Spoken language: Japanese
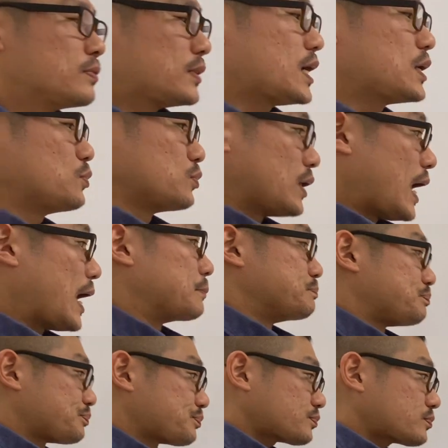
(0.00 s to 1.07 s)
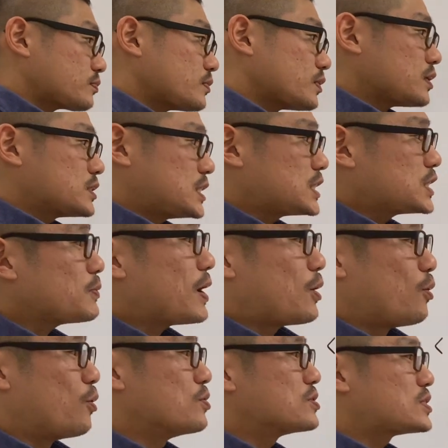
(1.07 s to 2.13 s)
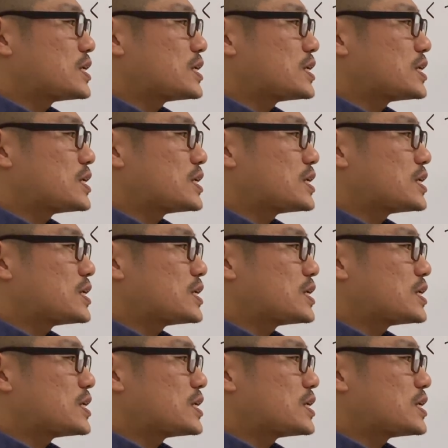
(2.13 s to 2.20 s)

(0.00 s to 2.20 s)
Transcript: なので実は音